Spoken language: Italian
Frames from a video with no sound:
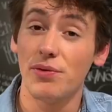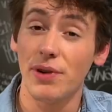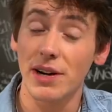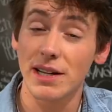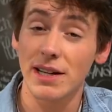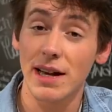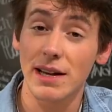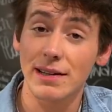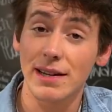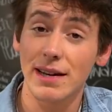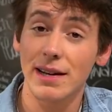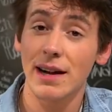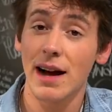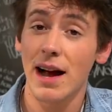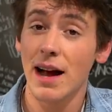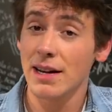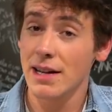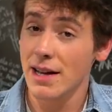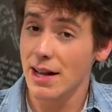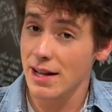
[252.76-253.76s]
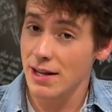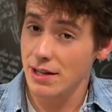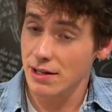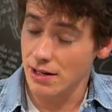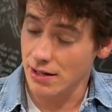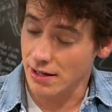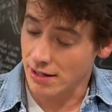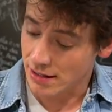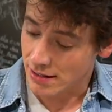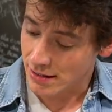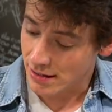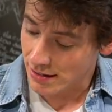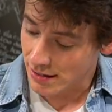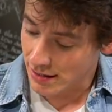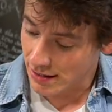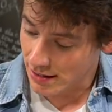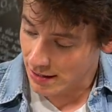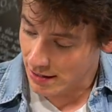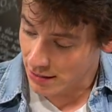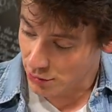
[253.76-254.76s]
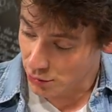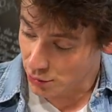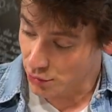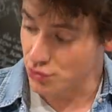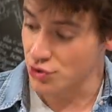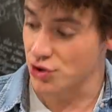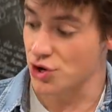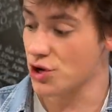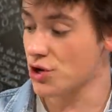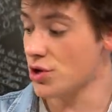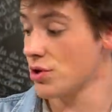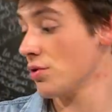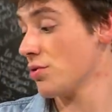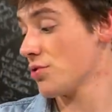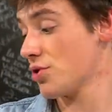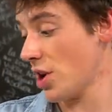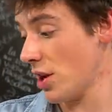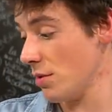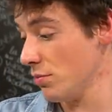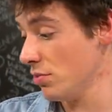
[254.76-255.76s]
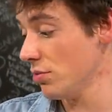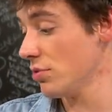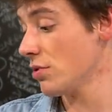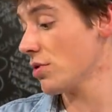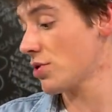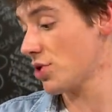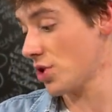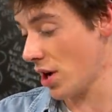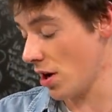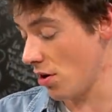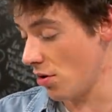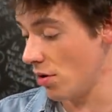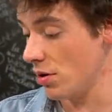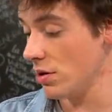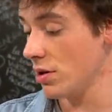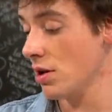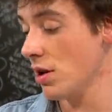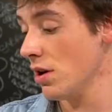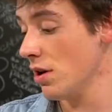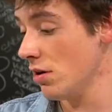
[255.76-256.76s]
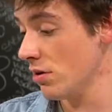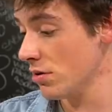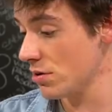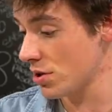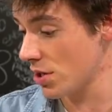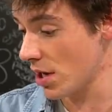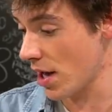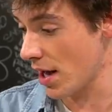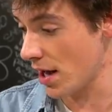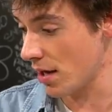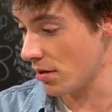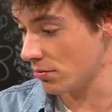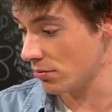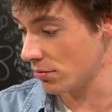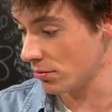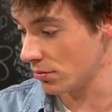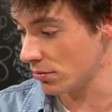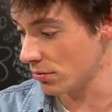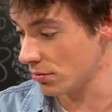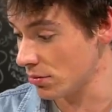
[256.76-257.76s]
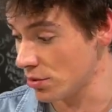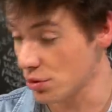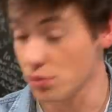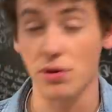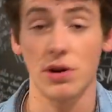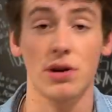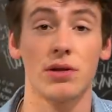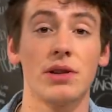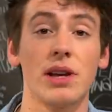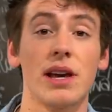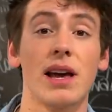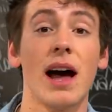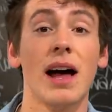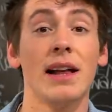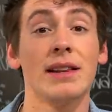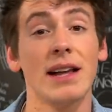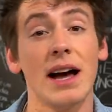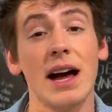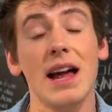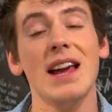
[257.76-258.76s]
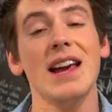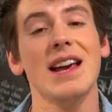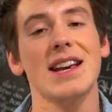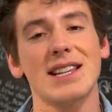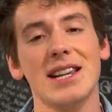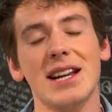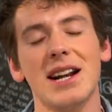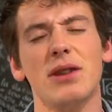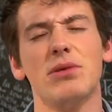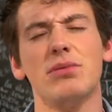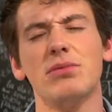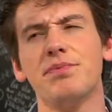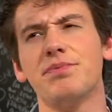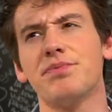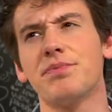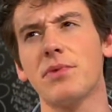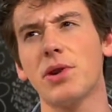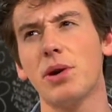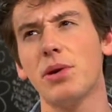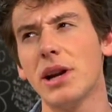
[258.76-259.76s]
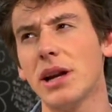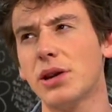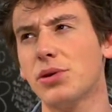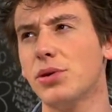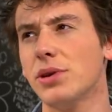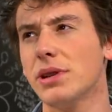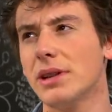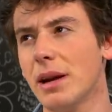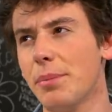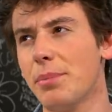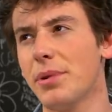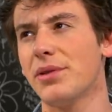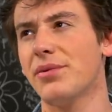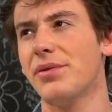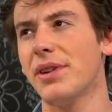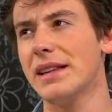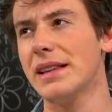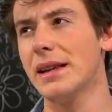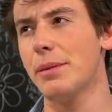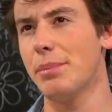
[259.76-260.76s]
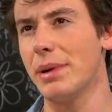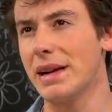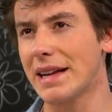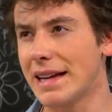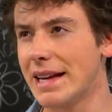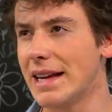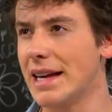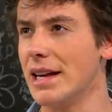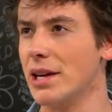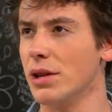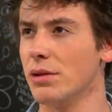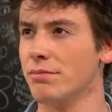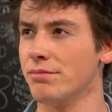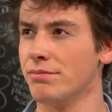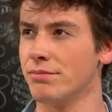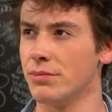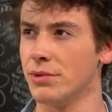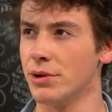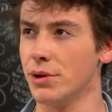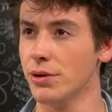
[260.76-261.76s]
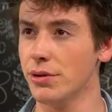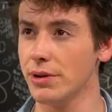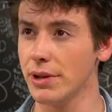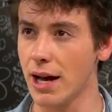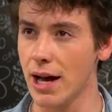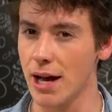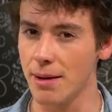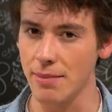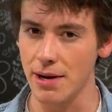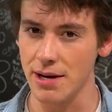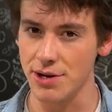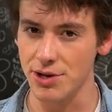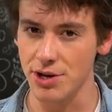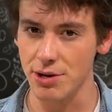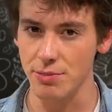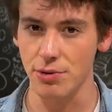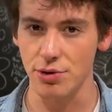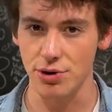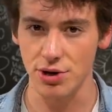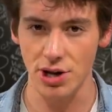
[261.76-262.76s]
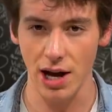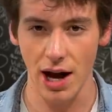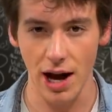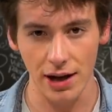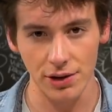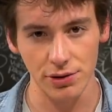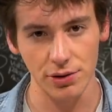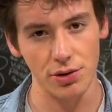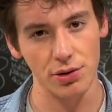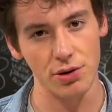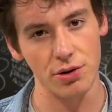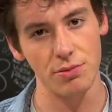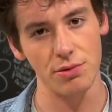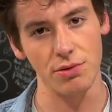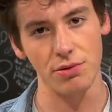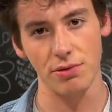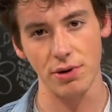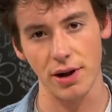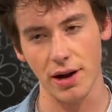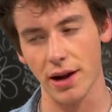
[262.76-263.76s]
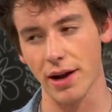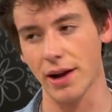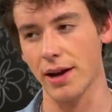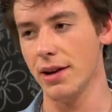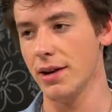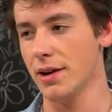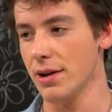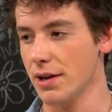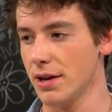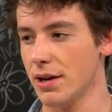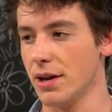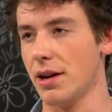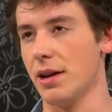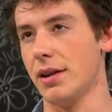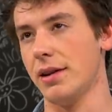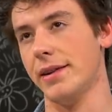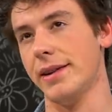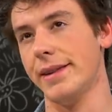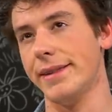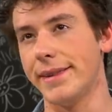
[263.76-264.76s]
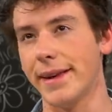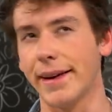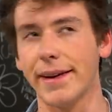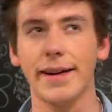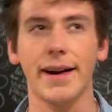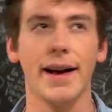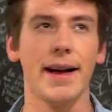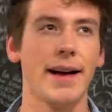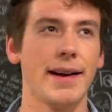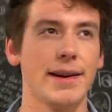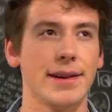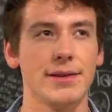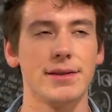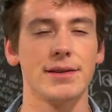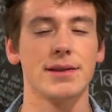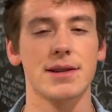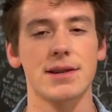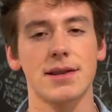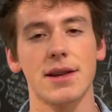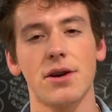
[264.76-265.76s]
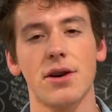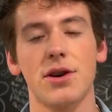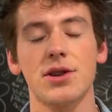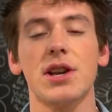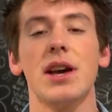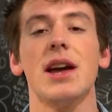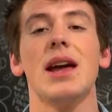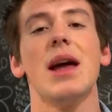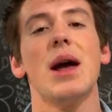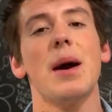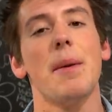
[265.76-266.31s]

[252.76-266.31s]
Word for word: farina integrale, eh, non, c'è il burro, c'è olio, c'è un zucchero di canna. Sarà un, quella torta perfetta per chi non ama il cibo sano, comunque eh, l'integrale, tutte queste cose,